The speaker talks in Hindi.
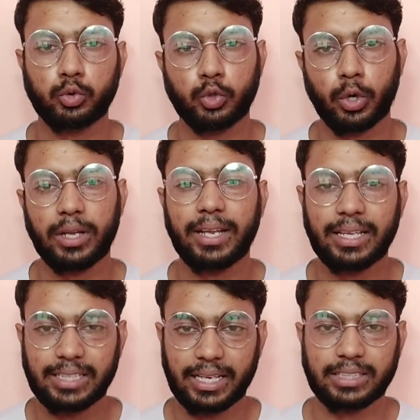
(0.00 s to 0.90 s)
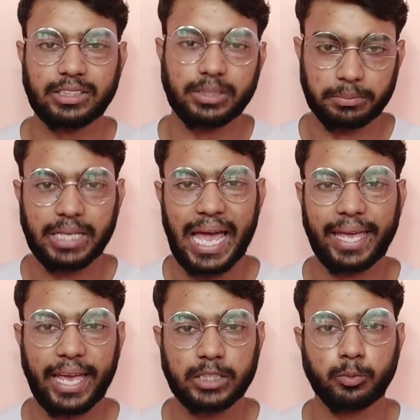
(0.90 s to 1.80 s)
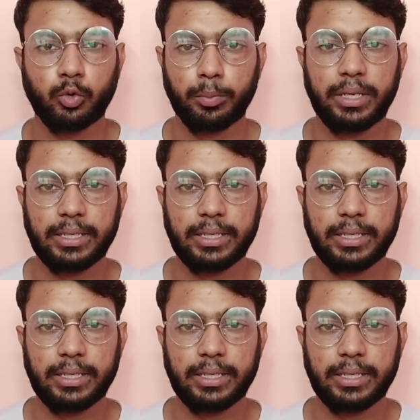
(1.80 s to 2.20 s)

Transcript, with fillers: थोड़ा नया तरीके से समझाया गया इस मूवी में